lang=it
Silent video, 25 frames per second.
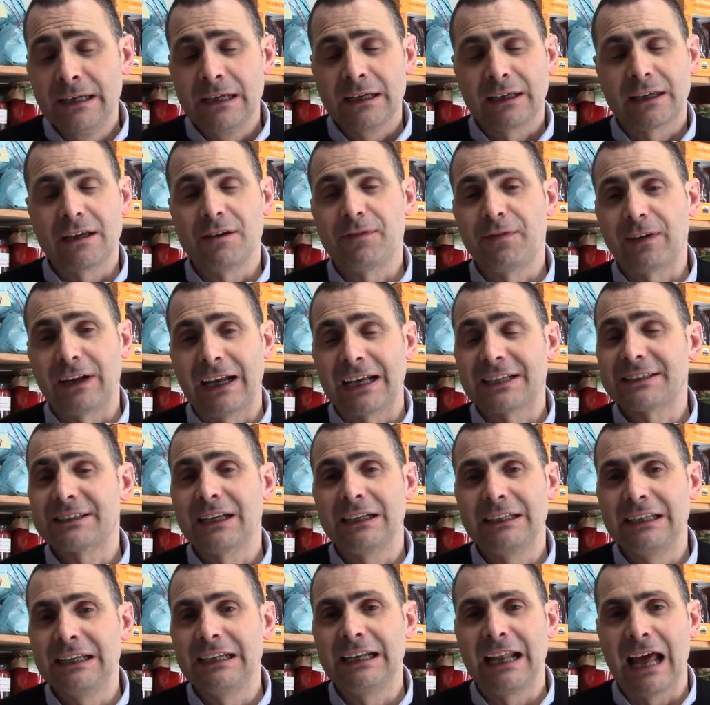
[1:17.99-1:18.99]
che farà
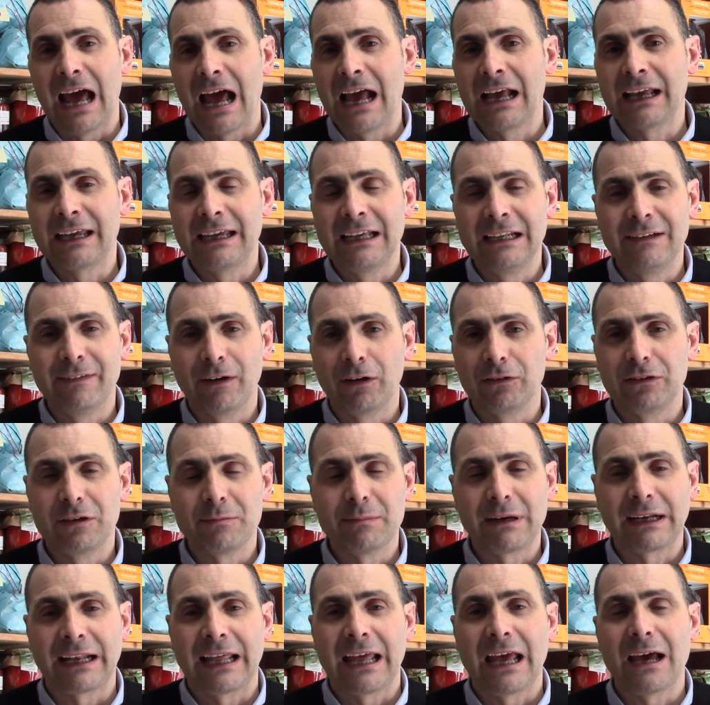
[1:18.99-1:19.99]
salire anche il livello di
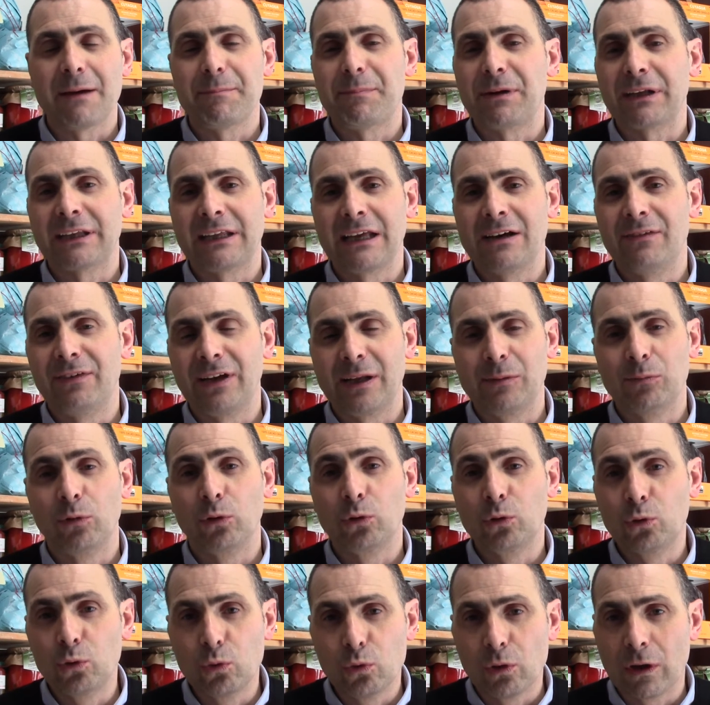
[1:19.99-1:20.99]
marea perché avremo
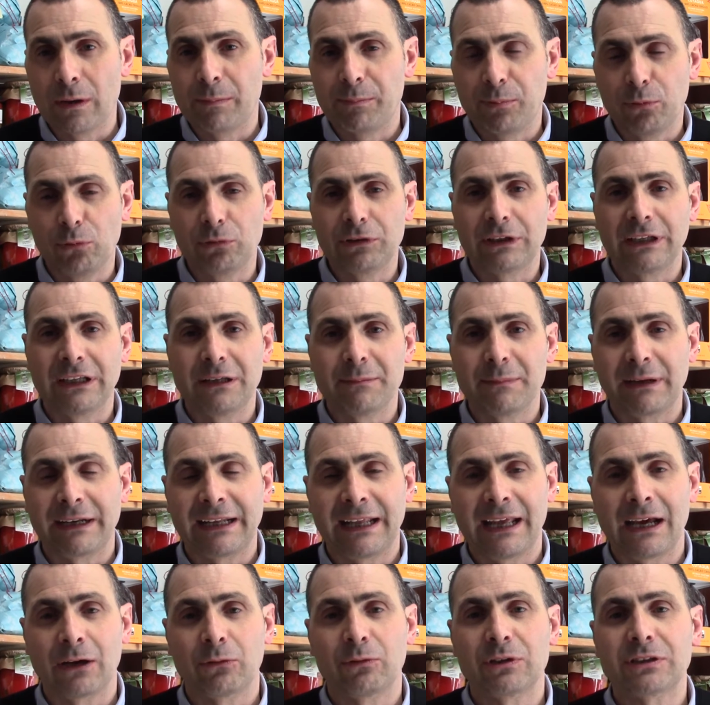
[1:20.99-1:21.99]
due punte di
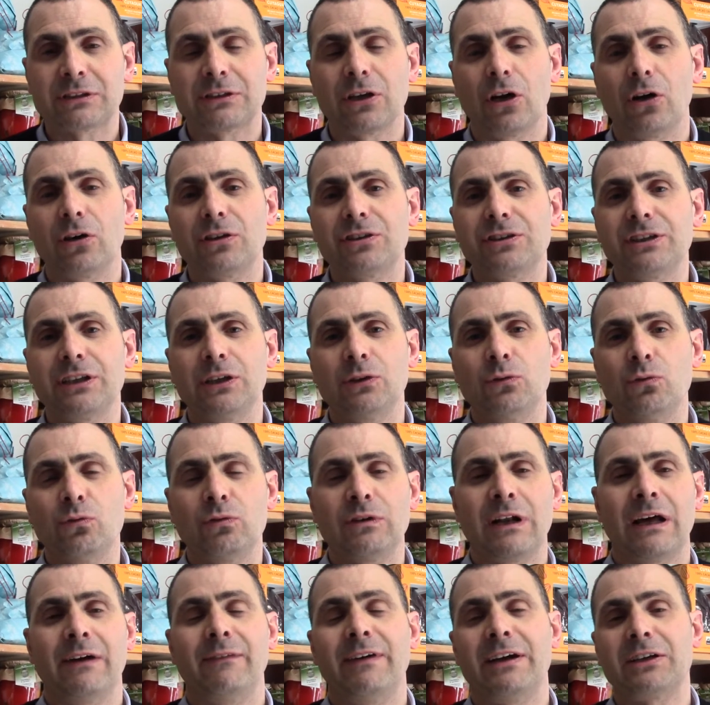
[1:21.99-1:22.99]
marea quest'oggi,
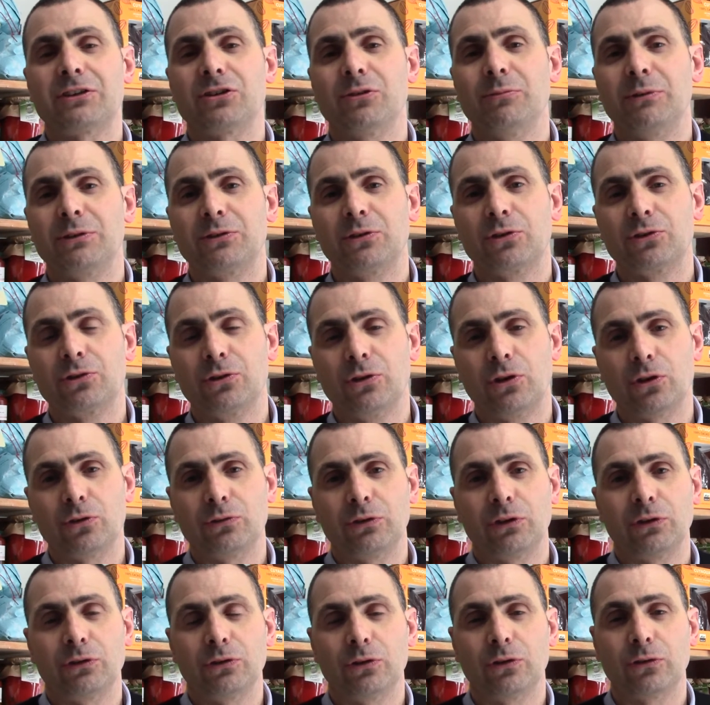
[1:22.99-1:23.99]
una verso mezzogiorno,
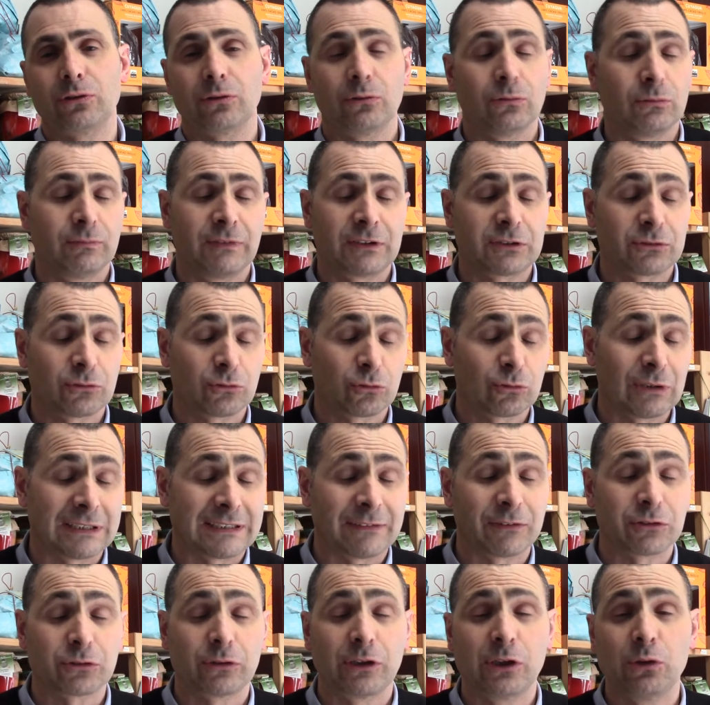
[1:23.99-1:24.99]
intorno, verso,
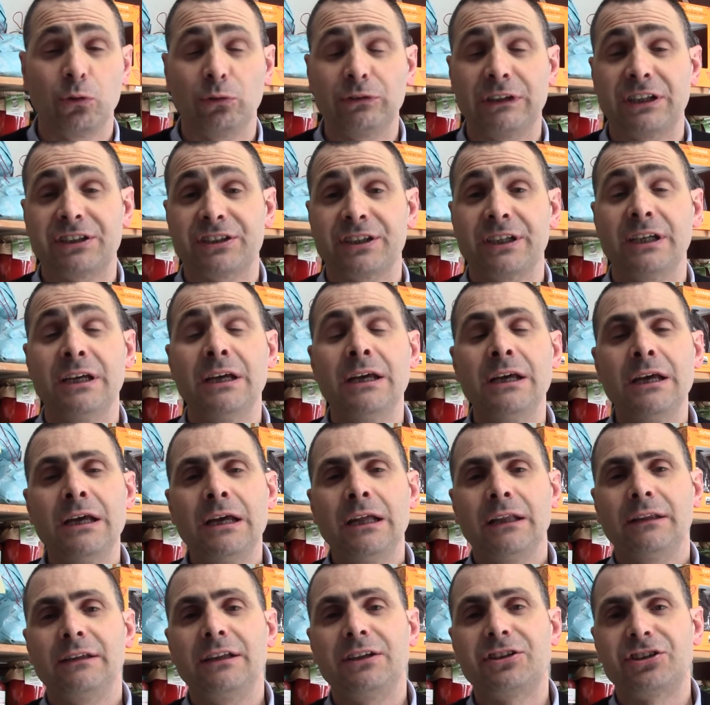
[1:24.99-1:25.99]
scusate, verso le 11
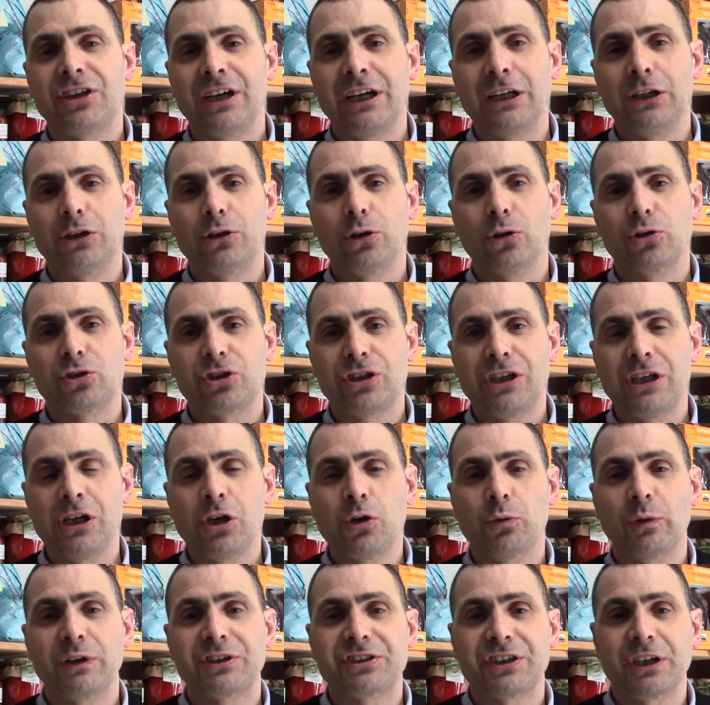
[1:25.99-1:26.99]
di
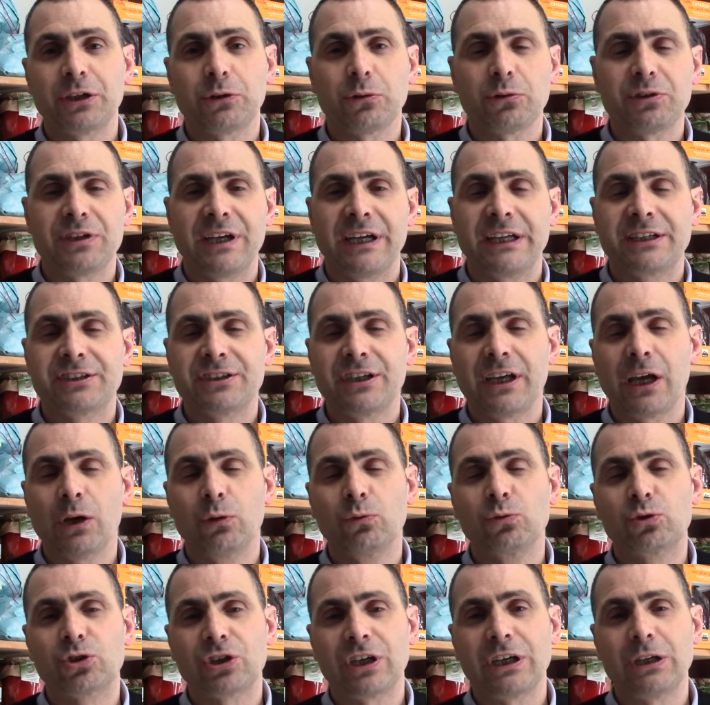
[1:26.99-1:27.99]
105 e 110 e
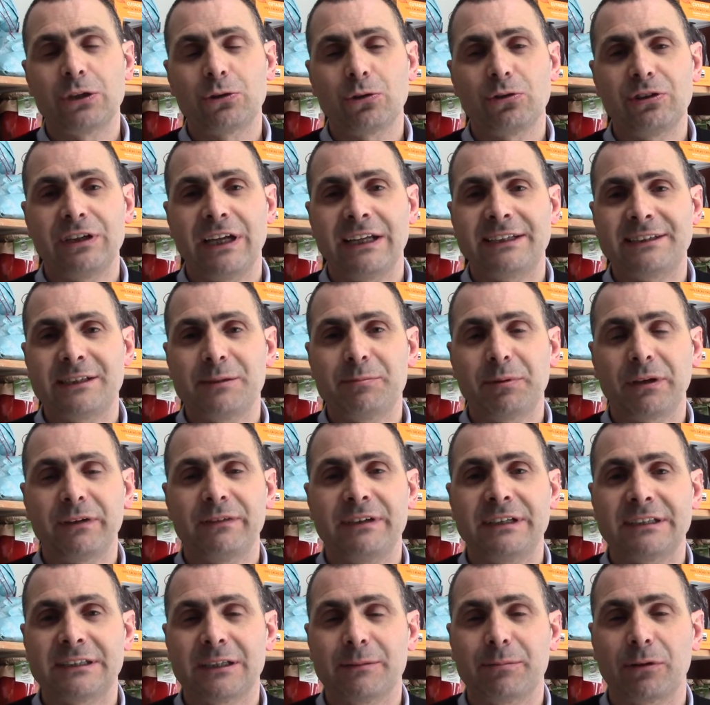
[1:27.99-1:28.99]
un 110
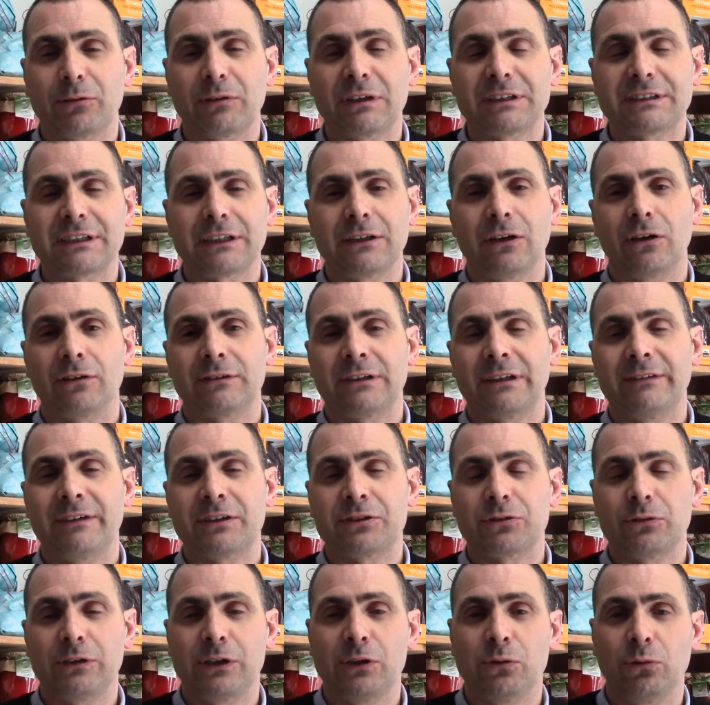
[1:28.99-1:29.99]
previsti per questa notte
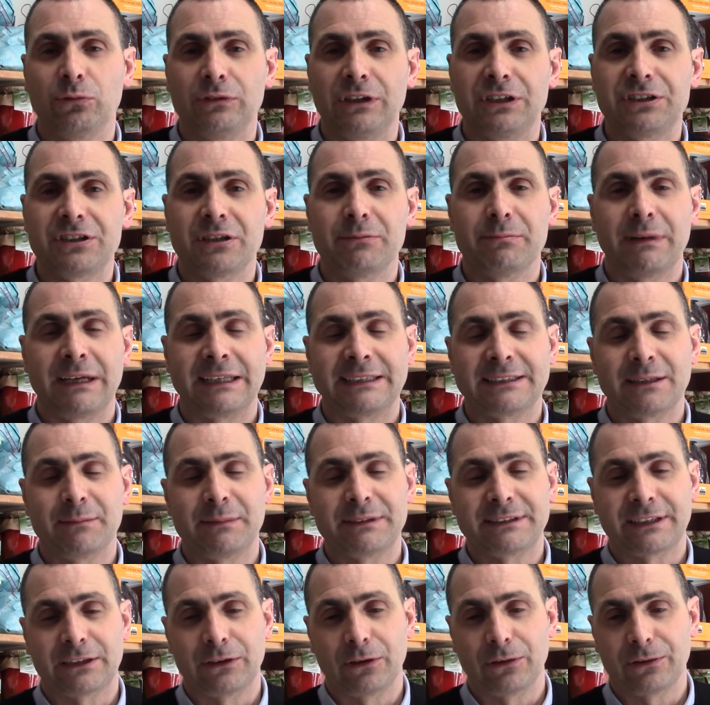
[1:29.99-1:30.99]
verso le 11 e mezza,
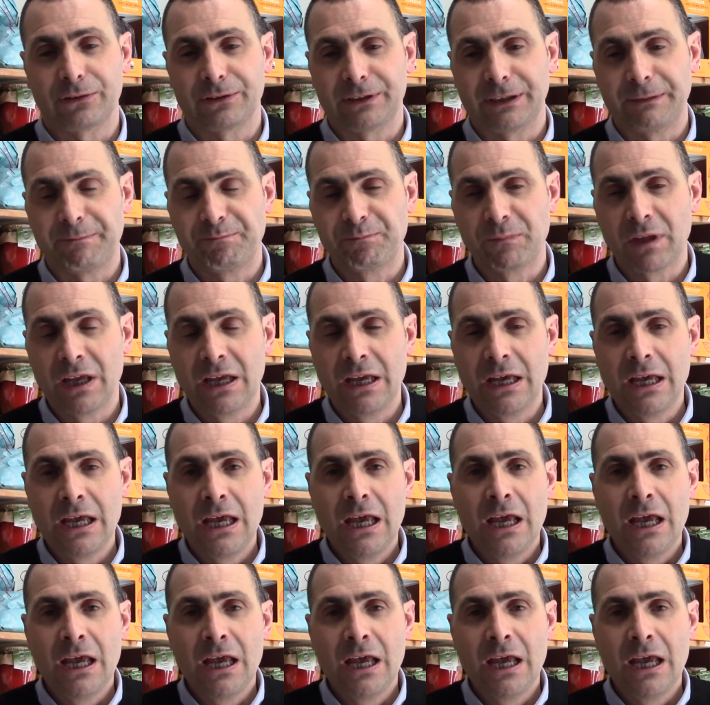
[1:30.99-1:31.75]
mezzanotte